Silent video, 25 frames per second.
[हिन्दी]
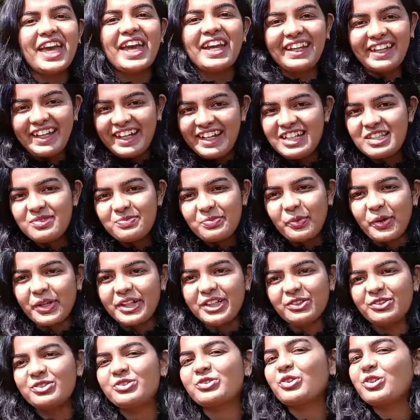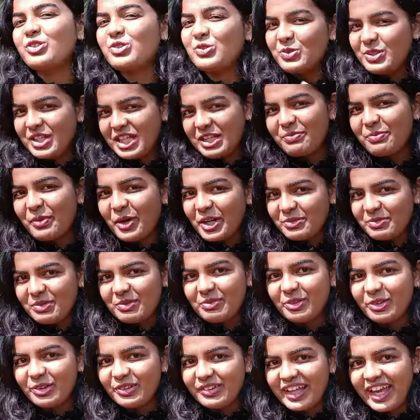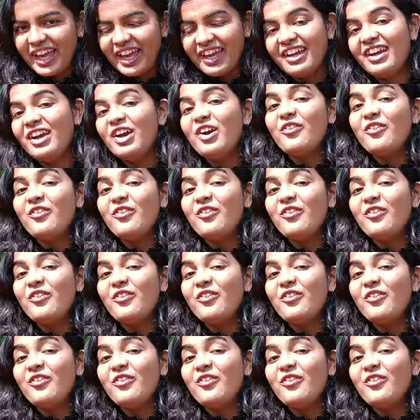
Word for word: है केट्स पॉइंट उसको शूटिंग पॉइंट भी बोलते हैं